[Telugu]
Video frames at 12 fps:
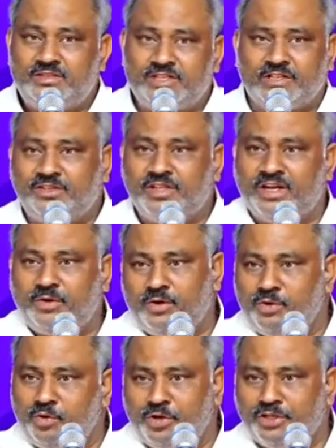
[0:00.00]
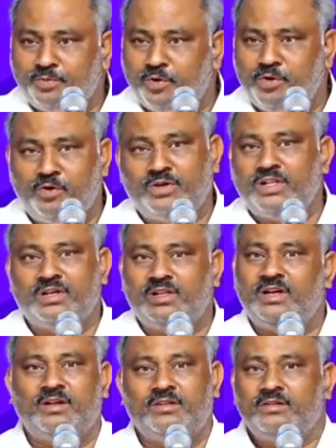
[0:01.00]
చర్చ్ దగ్గర కూడా నోటీస్ బోర్డులో ఉంటుంది
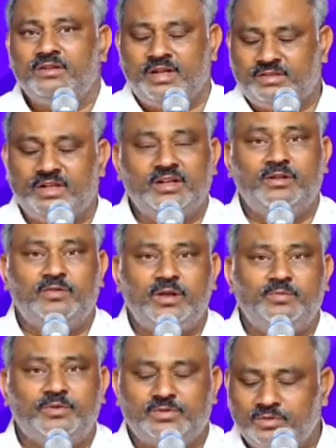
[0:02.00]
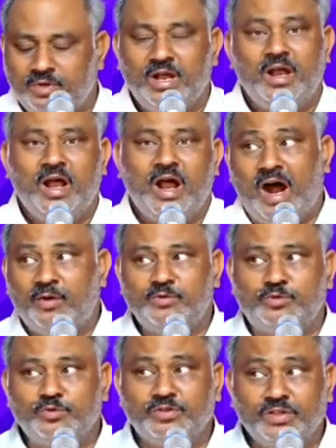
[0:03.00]
కదా ఏసన్ గారు వాల్ పోస్టు ఆవిడ
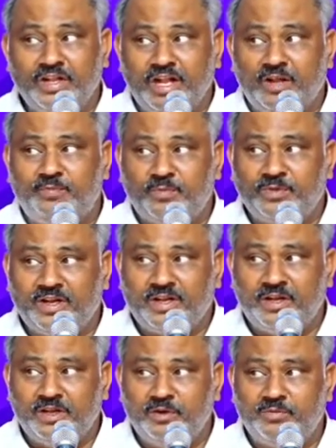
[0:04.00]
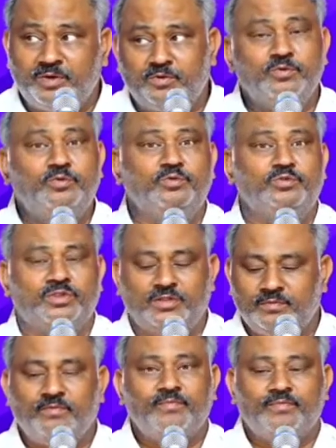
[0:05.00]
చూసింది నీళ్ల పంపు దగ్గర నీళ్లు పట్టుకుంటూ చూసింది